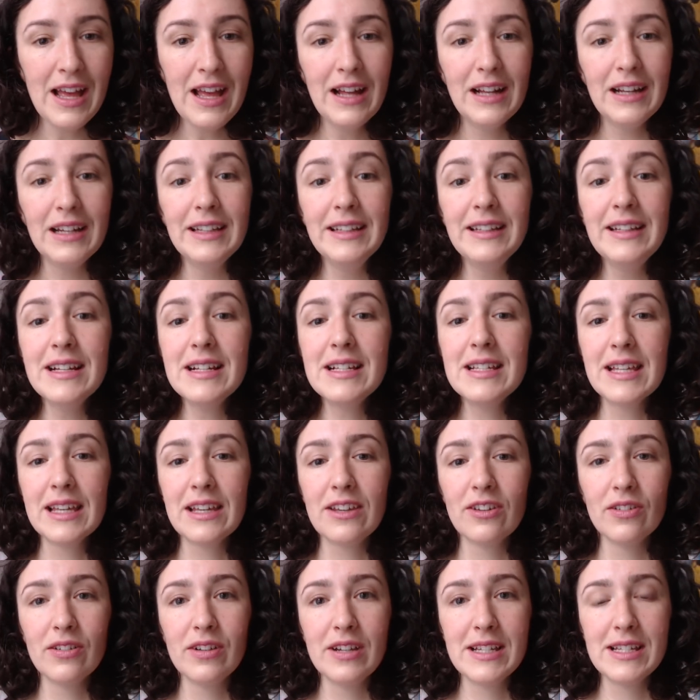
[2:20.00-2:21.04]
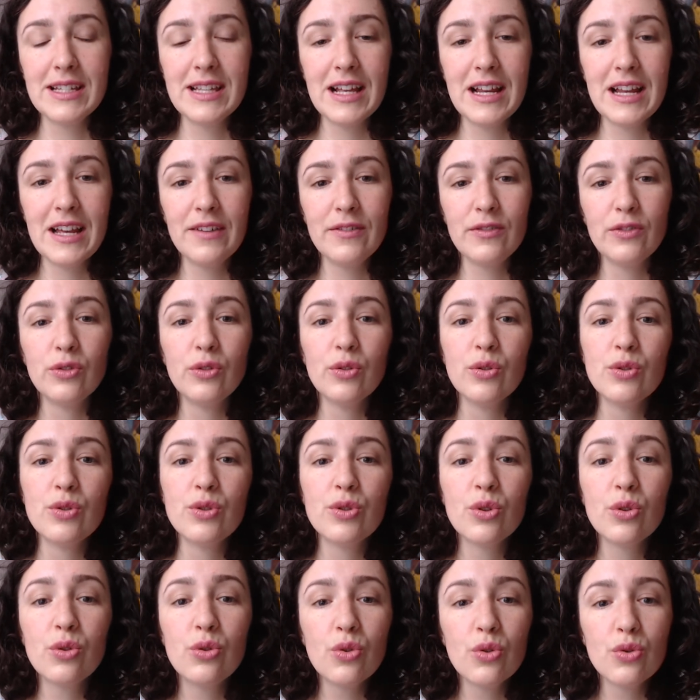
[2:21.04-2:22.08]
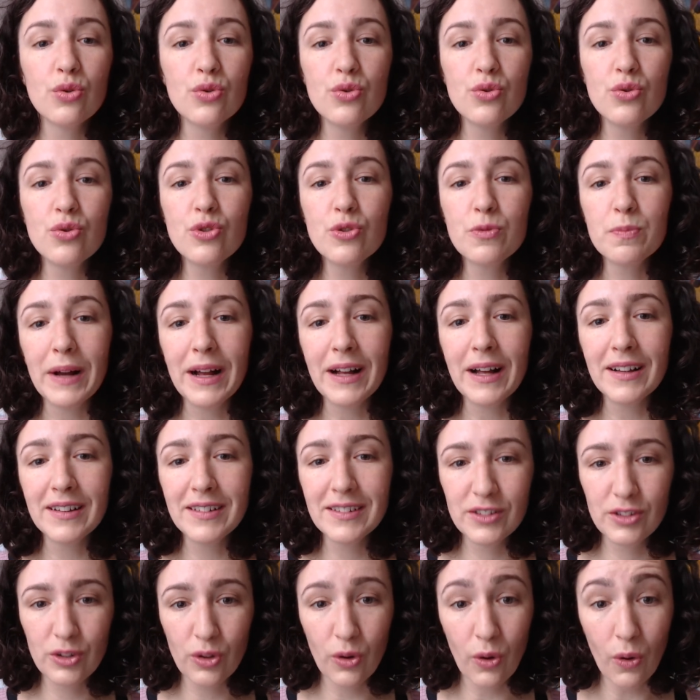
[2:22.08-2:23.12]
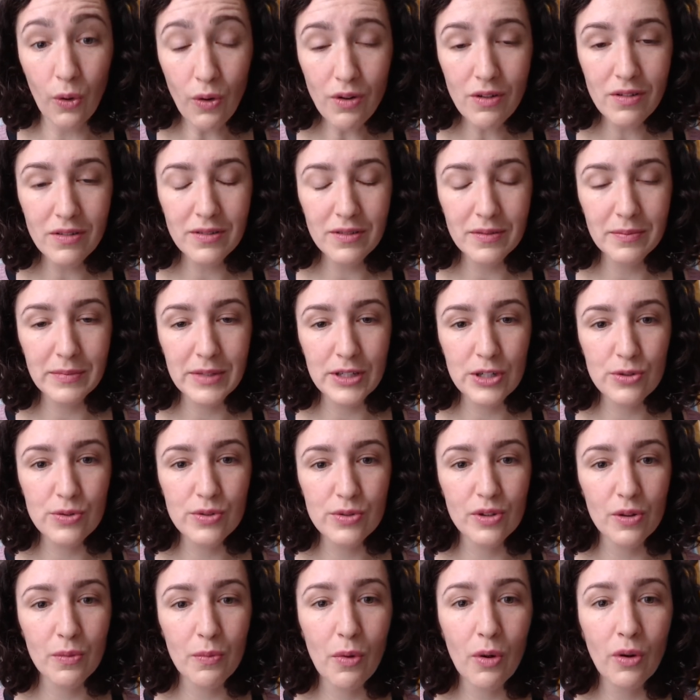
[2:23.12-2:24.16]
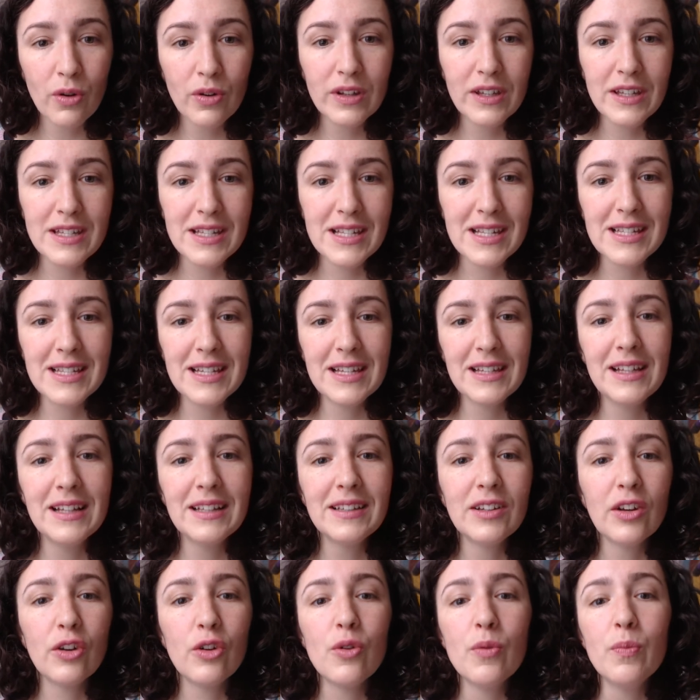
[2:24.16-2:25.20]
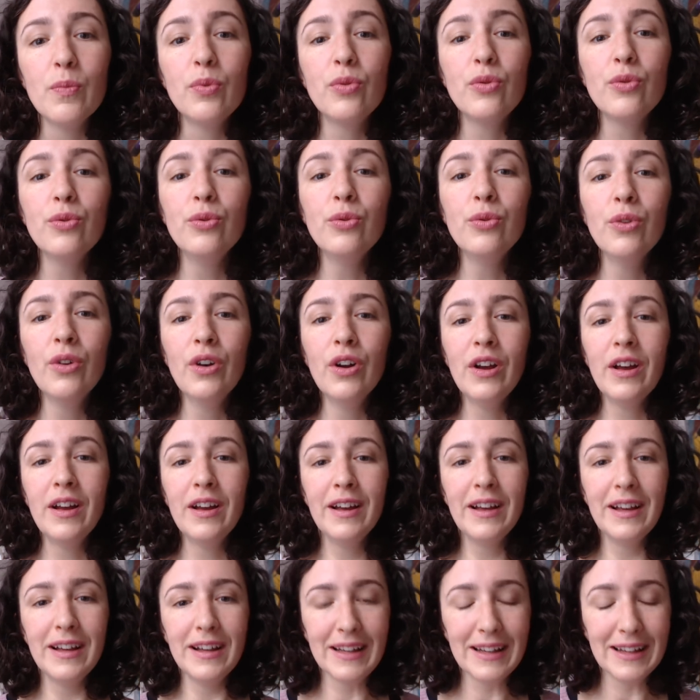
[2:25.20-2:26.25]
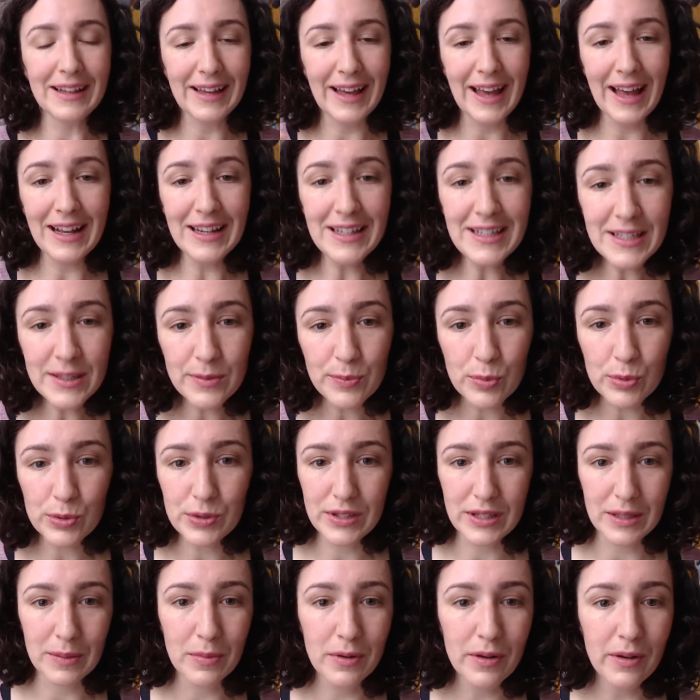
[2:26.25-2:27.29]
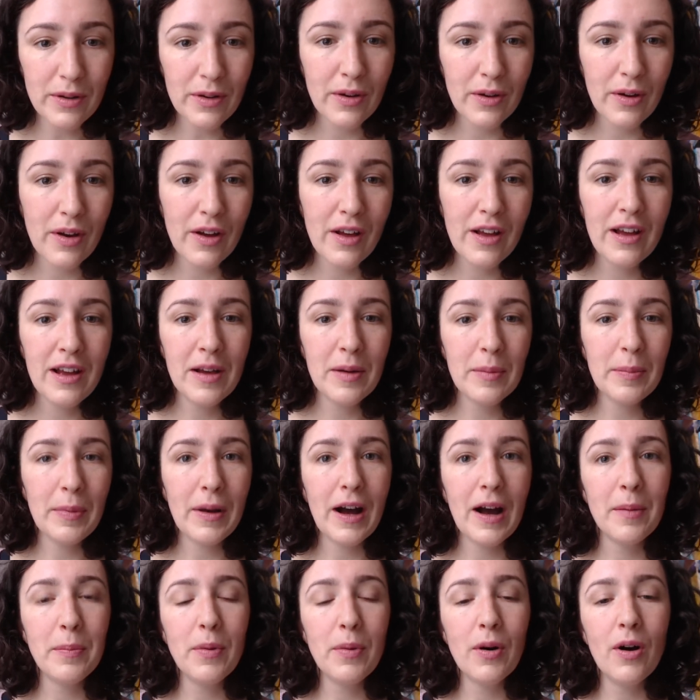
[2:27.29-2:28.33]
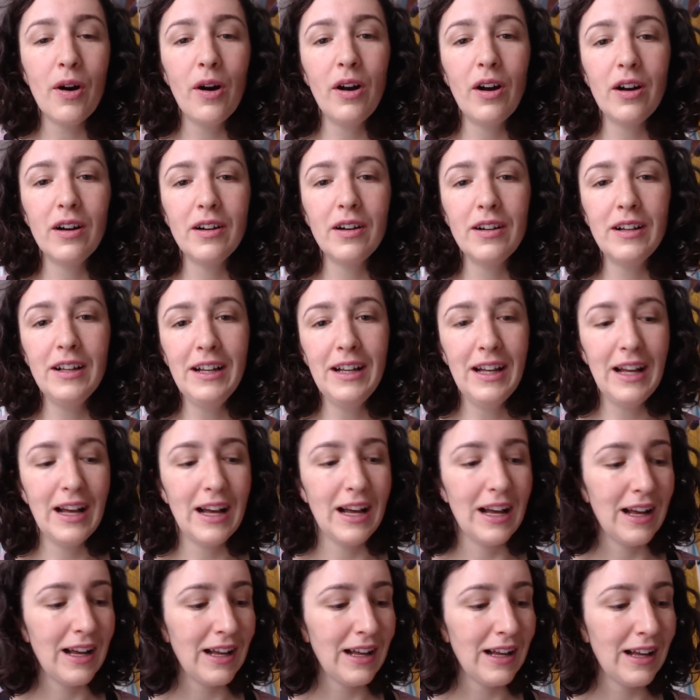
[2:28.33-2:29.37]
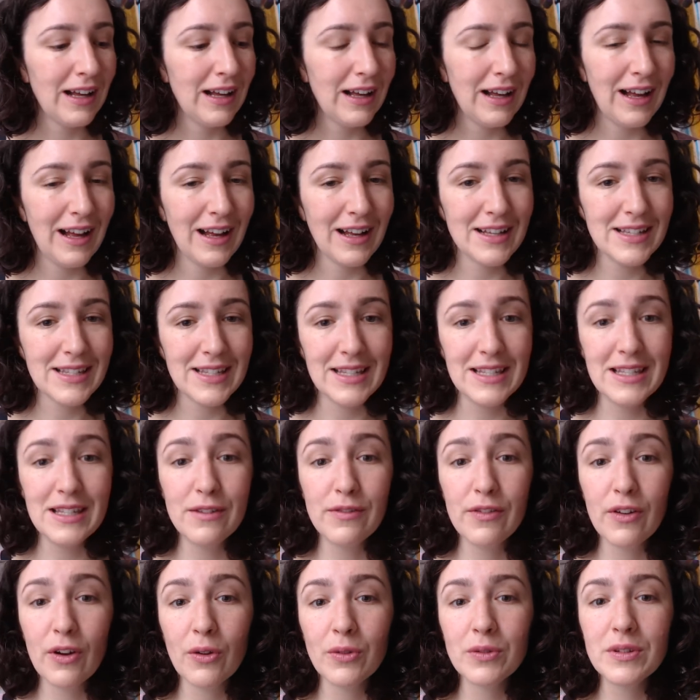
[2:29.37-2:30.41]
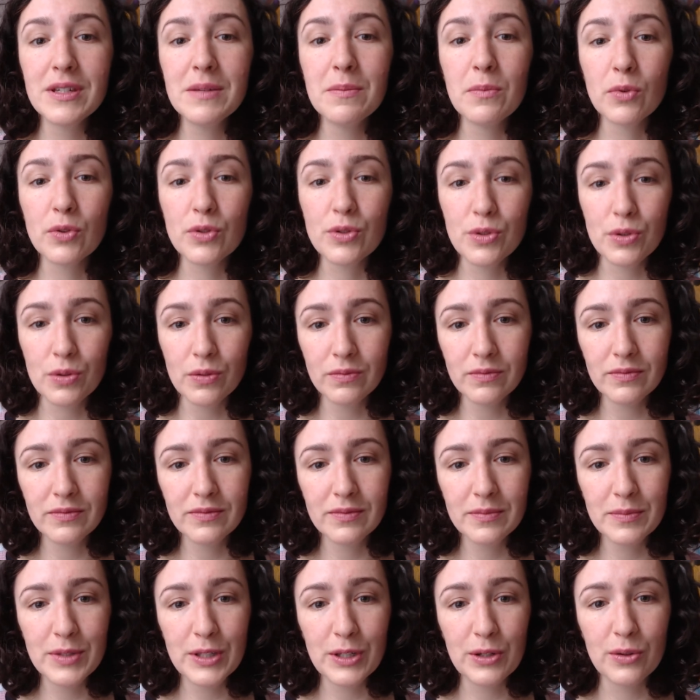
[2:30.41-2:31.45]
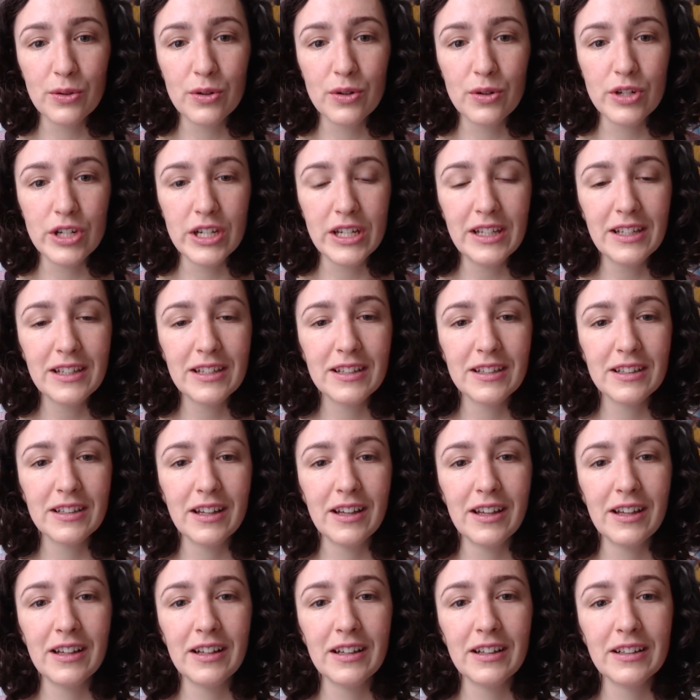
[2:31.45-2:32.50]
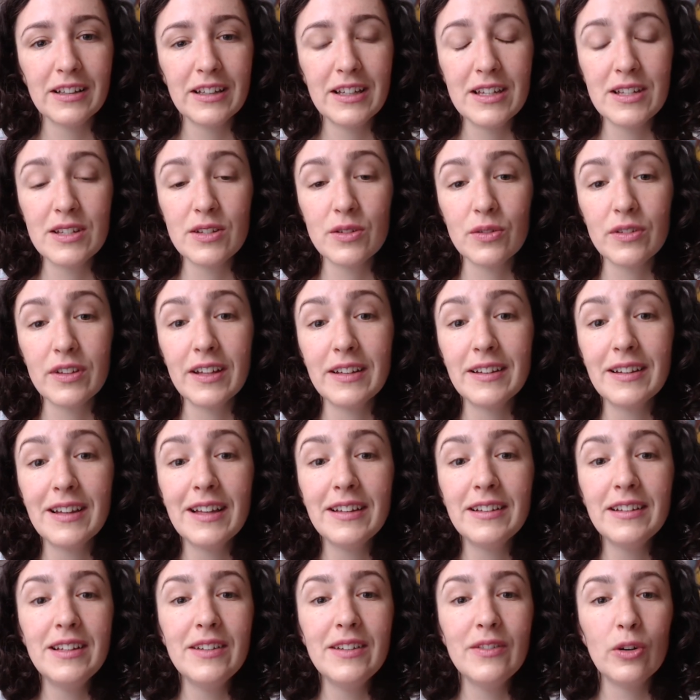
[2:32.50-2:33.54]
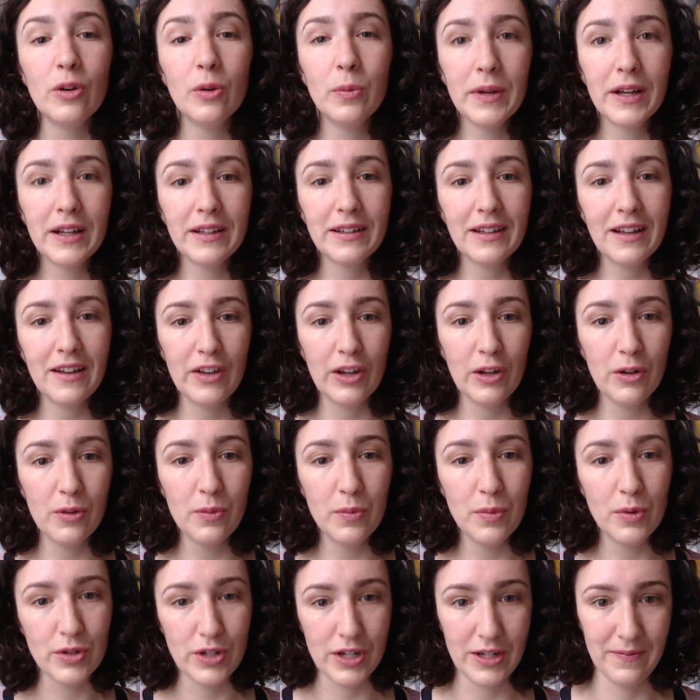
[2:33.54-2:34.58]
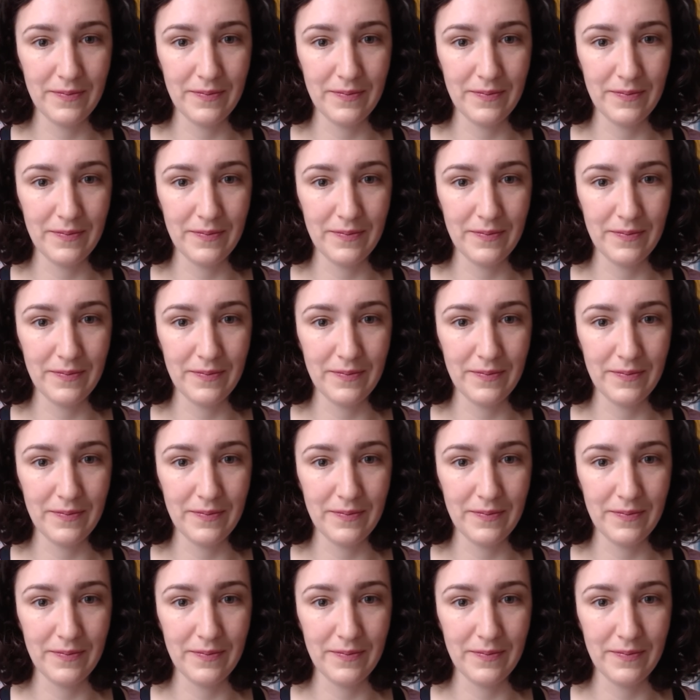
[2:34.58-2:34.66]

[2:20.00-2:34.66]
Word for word: L'idée, c'est que les élèves ne s'auto-jugent pas trop, mais justement qu'ils essaient d'être le plus réaliste possible par rapport à, ces différentes dimensions psychologiques euh, qui sont en train de développer à travers le projet.